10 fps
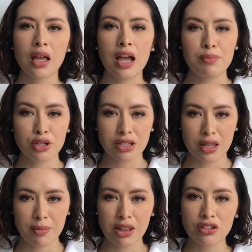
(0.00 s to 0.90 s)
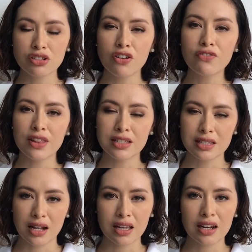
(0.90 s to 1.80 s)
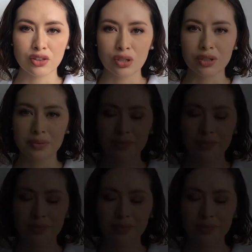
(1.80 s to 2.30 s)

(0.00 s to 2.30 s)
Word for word: El procedimiento es confidencial y gratuito.